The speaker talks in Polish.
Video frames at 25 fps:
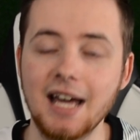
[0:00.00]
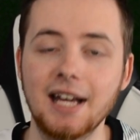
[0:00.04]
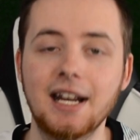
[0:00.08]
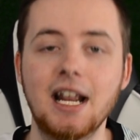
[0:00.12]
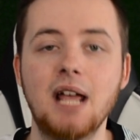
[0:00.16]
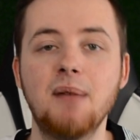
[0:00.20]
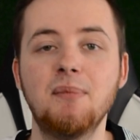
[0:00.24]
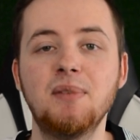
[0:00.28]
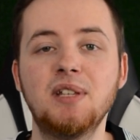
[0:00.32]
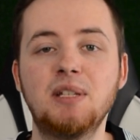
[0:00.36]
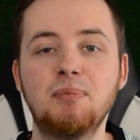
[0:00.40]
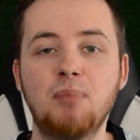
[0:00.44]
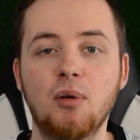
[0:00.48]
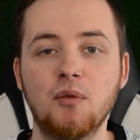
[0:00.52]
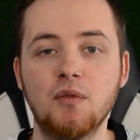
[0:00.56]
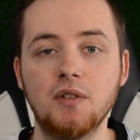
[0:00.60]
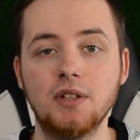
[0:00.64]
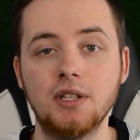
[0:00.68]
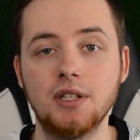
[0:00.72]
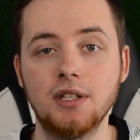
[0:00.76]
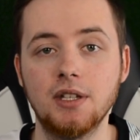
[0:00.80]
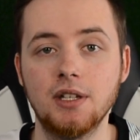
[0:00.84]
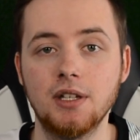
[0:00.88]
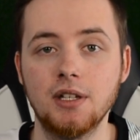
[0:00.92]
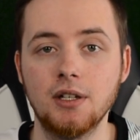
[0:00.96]
remis
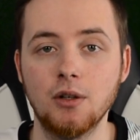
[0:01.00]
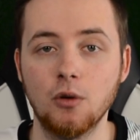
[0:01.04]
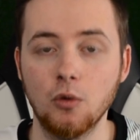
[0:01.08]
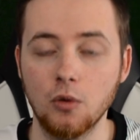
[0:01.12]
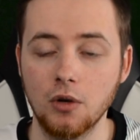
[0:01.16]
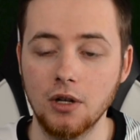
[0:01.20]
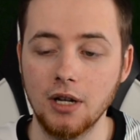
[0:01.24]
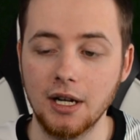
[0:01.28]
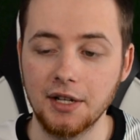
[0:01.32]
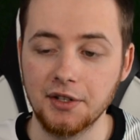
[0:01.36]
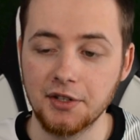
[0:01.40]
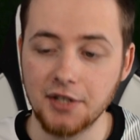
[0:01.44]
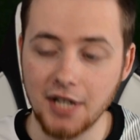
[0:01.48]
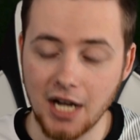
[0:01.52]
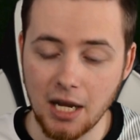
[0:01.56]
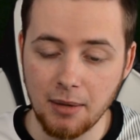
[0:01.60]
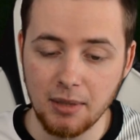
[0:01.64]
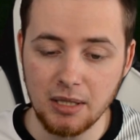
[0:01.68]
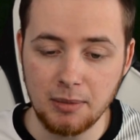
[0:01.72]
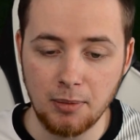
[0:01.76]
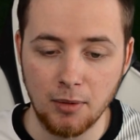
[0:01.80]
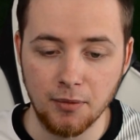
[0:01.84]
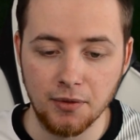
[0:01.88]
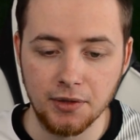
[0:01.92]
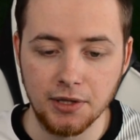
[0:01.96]
powinni ugrać.
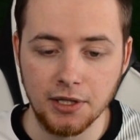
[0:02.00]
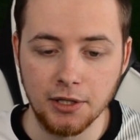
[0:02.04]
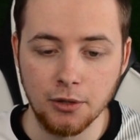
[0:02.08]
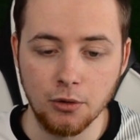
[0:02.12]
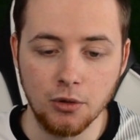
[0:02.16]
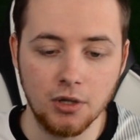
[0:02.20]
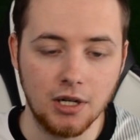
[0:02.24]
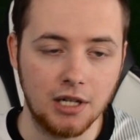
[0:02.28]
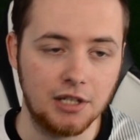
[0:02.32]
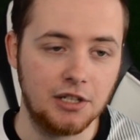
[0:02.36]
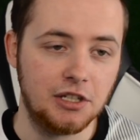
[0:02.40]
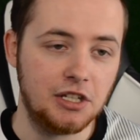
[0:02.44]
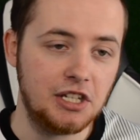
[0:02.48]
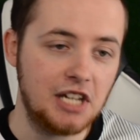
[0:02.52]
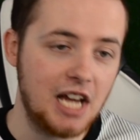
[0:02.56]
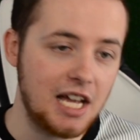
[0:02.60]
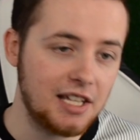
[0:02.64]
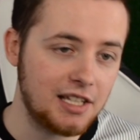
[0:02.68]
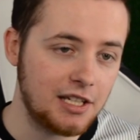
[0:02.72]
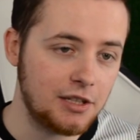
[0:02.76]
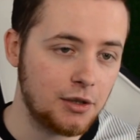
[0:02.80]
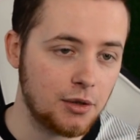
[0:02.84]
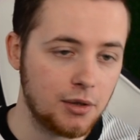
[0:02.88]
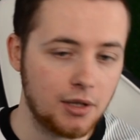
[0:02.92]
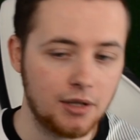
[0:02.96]
Remis powinni ugrać
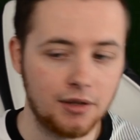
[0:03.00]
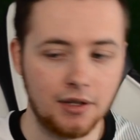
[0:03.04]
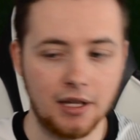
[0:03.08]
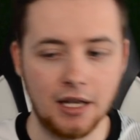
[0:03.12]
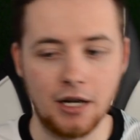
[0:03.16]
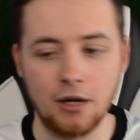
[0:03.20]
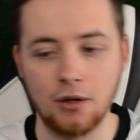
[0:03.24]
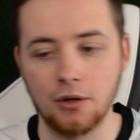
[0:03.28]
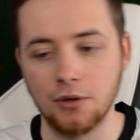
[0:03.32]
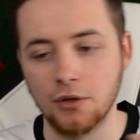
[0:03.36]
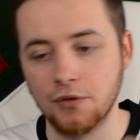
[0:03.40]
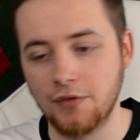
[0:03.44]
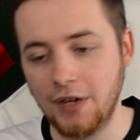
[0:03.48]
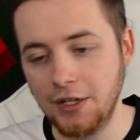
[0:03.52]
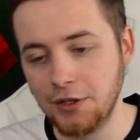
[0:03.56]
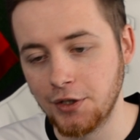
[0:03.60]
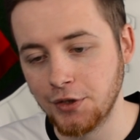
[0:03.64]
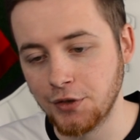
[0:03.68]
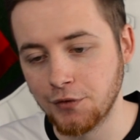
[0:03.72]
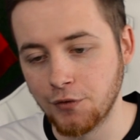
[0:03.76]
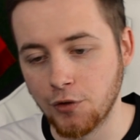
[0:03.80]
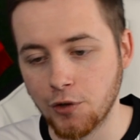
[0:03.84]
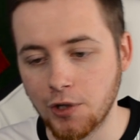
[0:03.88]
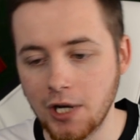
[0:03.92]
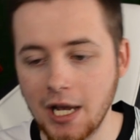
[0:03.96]
1 do 1, 2 do
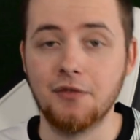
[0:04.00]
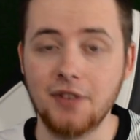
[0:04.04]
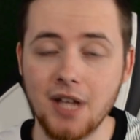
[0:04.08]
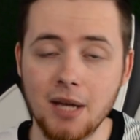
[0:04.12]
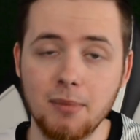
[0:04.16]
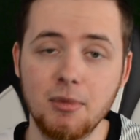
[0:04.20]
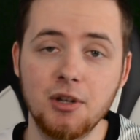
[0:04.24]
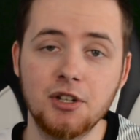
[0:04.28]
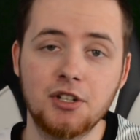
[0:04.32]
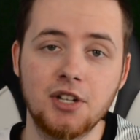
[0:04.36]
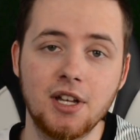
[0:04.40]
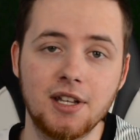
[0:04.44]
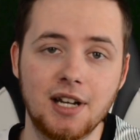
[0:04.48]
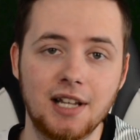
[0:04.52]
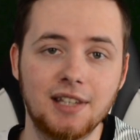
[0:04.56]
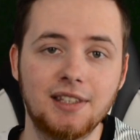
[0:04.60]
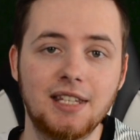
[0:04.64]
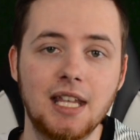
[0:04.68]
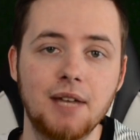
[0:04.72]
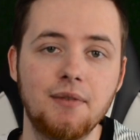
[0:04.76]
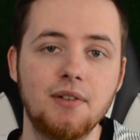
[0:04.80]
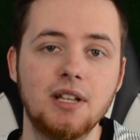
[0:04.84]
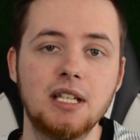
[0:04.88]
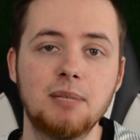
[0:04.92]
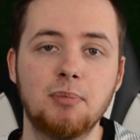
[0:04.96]
2. Wiemy, że Red
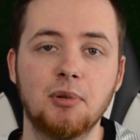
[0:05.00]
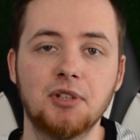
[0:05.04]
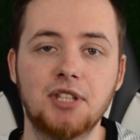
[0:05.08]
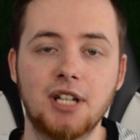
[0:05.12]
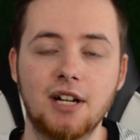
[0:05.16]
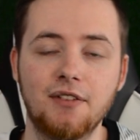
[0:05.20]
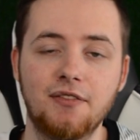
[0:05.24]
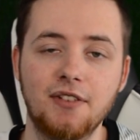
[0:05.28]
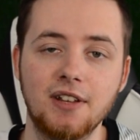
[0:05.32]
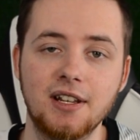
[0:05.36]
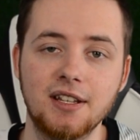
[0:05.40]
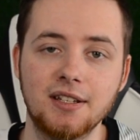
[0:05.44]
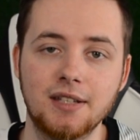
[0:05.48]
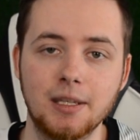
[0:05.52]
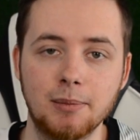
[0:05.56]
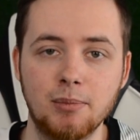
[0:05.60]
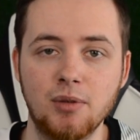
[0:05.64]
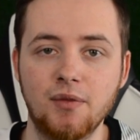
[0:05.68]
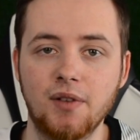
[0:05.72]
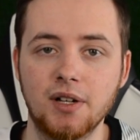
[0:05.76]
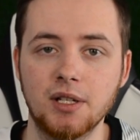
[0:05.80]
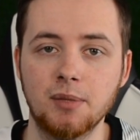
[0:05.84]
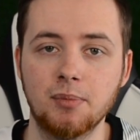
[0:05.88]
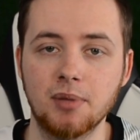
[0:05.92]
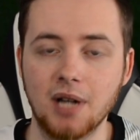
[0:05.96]
Devils potrafili
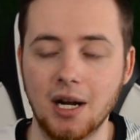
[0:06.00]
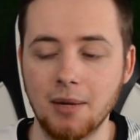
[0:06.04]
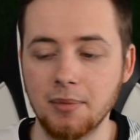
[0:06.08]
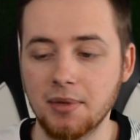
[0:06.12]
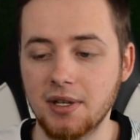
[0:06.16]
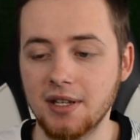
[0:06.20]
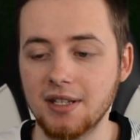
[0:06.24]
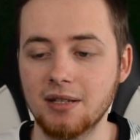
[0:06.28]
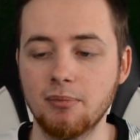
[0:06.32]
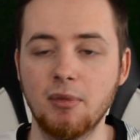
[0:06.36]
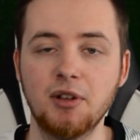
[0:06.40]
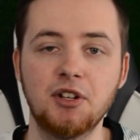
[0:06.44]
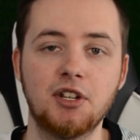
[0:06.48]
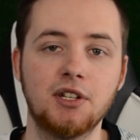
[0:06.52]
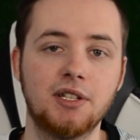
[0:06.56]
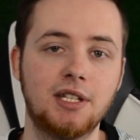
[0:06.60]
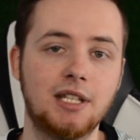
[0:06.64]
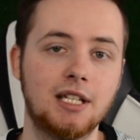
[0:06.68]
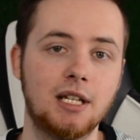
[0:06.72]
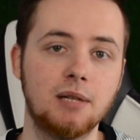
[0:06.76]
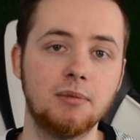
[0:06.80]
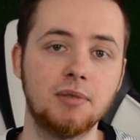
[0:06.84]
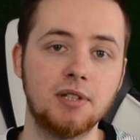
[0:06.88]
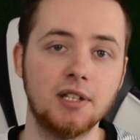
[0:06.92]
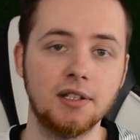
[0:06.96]
zdobywać bramki z
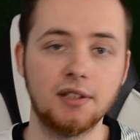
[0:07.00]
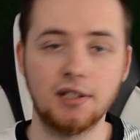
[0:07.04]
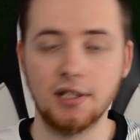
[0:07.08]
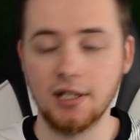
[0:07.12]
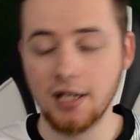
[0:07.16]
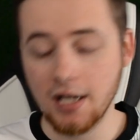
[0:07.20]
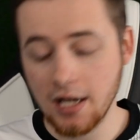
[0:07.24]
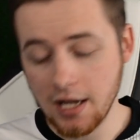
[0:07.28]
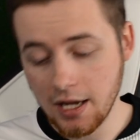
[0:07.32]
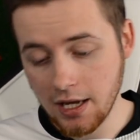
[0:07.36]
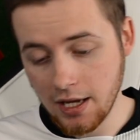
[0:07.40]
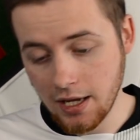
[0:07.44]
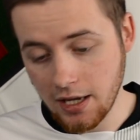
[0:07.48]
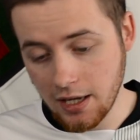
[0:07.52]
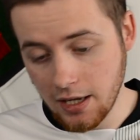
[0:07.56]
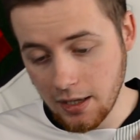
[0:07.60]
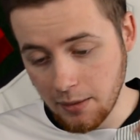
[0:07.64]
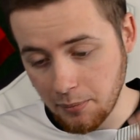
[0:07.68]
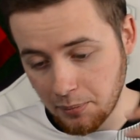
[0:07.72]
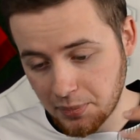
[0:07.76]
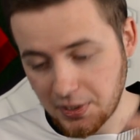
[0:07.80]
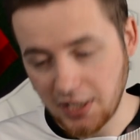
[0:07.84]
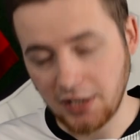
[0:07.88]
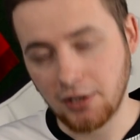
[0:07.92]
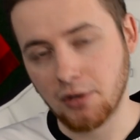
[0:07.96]
Manchesterem City.
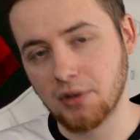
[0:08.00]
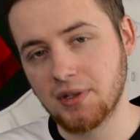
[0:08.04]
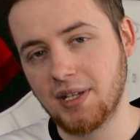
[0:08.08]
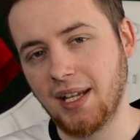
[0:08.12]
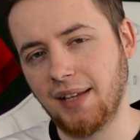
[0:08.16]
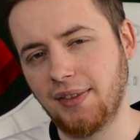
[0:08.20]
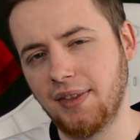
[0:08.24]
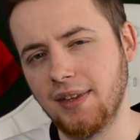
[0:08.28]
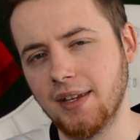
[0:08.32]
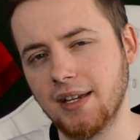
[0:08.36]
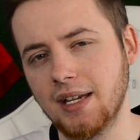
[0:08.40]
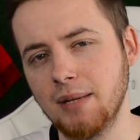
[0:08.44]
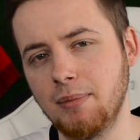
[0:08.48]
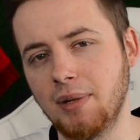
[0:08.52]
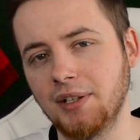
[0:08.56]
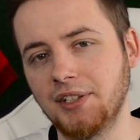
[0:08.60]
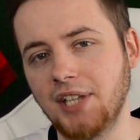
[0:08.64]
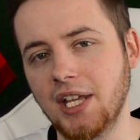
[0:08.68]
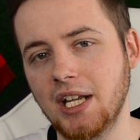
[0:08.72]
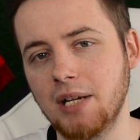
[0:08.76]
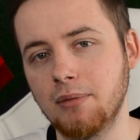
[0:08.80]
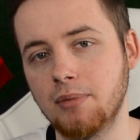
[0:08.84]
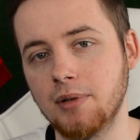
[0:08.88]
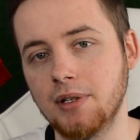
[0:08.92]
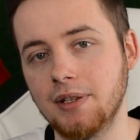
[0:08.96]
Przedostatnie chyba
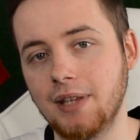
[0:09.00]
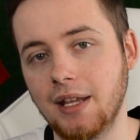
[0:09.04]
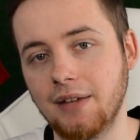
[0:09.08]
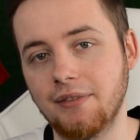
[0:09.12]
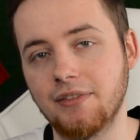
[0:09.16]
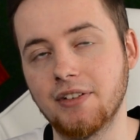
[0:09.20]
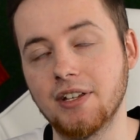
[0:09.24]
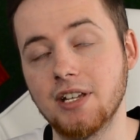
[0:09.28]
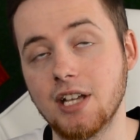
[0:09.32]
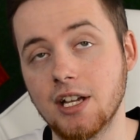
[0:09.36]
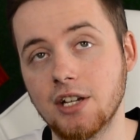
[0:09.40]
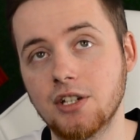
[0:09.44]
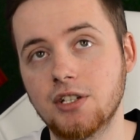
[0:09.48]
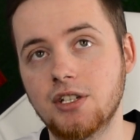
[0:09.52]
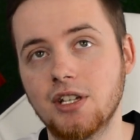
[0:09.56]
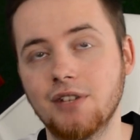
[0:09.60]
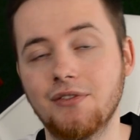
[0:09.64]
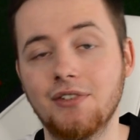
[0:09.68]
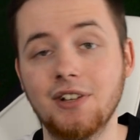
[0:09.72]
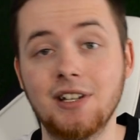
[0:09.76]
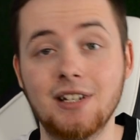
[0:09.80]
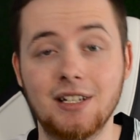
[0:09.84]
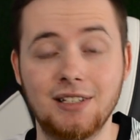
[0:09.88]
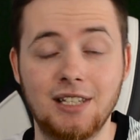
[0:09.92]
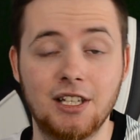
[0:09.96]
derby na wyjeździe
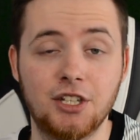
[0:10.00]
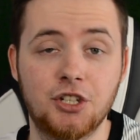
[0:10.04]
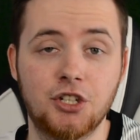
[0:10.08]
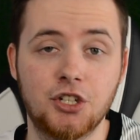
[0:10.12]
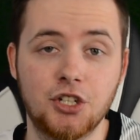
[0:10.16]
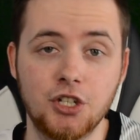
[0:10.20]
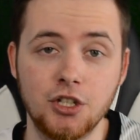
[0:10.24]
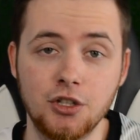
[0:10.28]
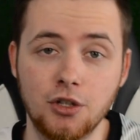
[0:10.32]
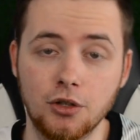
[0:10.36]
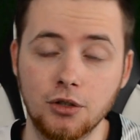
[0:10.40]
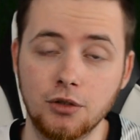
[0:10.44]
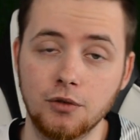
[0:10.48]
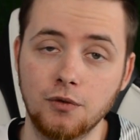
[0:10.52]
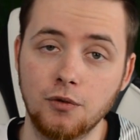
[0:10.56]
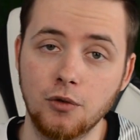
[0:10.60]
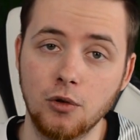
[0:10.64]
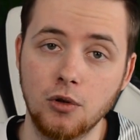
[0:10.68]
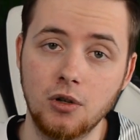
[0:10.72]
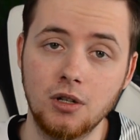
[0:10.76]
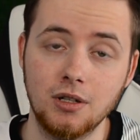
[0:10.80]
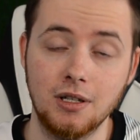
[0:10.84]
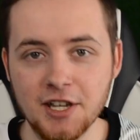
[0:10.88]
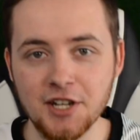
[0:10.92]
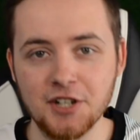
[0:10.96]
wygrana 3 do 2,
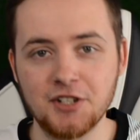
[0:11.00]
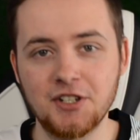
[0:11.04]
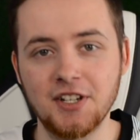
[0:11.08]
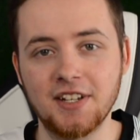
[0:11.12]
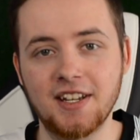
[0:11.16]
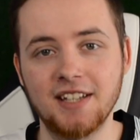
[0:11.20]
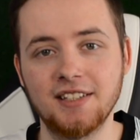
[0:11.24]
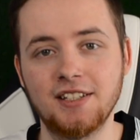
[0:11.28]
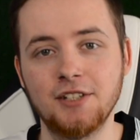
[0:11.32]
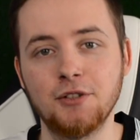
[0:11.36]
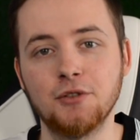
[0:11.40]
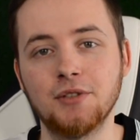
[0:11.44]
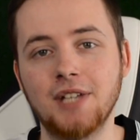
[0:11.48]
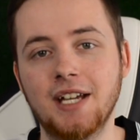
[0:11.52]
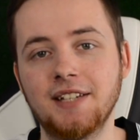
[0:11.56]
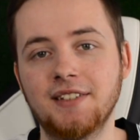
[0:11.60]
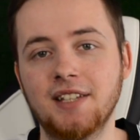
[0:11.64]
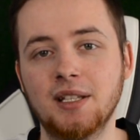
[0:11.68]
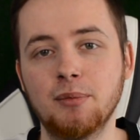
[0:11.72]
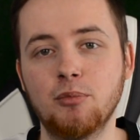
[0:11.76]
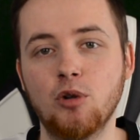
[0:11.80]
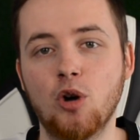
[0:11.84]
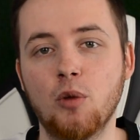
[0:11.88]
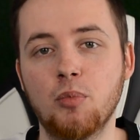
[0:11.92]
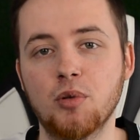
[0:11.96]
jeszcze kiedy
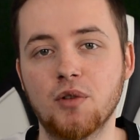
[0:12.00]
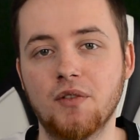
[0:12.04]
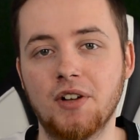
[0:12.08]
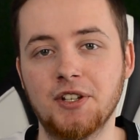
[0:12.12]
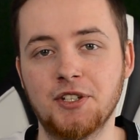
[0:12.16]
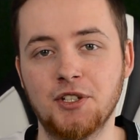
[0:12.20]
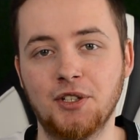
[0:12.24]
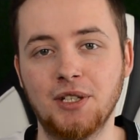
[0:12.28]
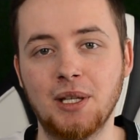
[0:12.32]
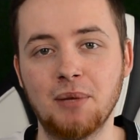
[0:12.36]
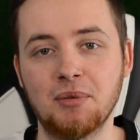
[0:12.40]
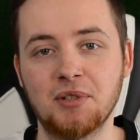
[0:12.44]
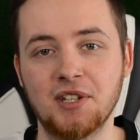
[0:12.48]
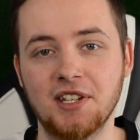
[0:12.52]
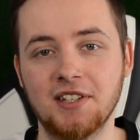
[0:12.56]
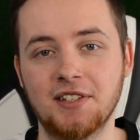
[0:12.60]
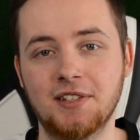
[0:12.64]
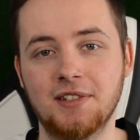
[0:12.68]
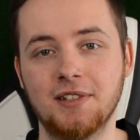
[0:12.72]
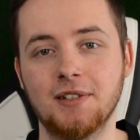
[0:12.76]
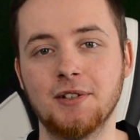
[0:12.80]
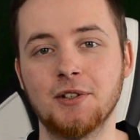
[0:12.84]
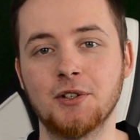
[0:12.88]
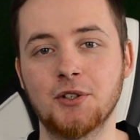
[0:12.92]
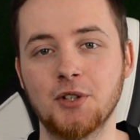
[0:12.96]
United było prowadzone
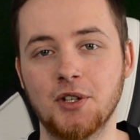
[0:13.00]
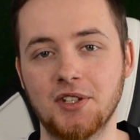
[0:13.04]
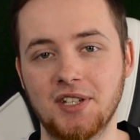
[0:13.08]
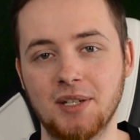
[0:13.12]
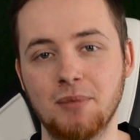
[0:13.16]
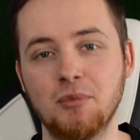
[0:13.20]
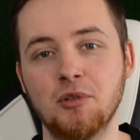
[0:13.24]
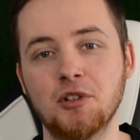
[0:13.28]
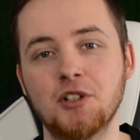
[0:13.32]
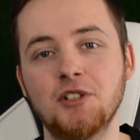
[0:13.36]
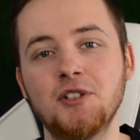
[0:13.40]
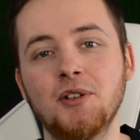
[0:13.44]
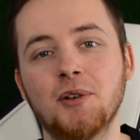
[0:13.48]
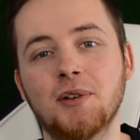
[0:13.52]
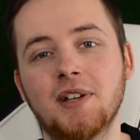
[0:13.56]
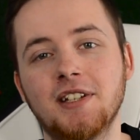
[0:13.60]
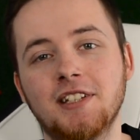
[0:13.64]
przez Jose Mourinho,